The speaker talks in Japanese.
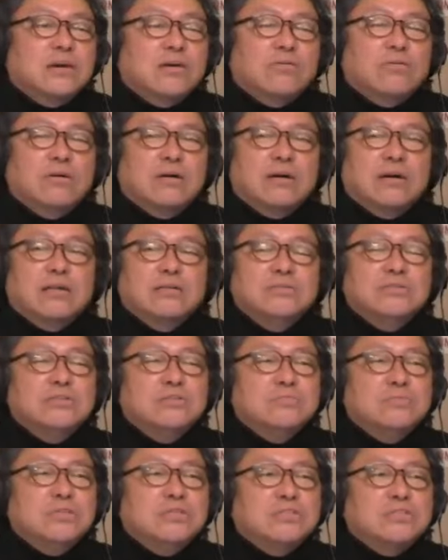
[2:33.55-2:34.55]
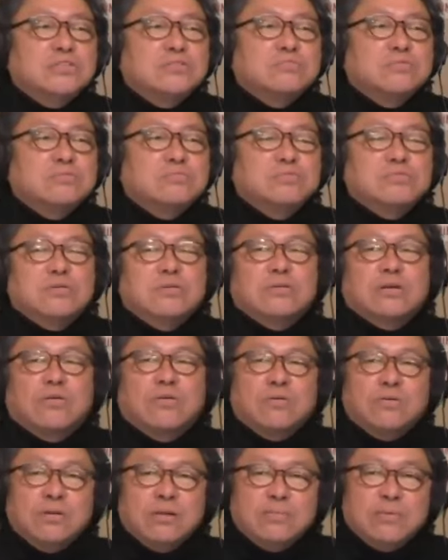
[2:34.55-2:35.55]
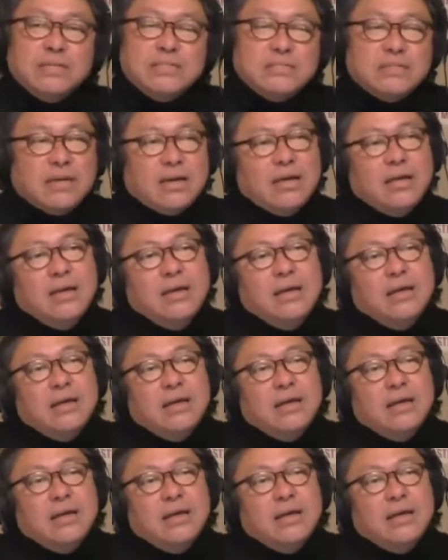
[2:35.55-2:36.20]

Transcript: 代後半からニューミュージックブームというのが起こりまして、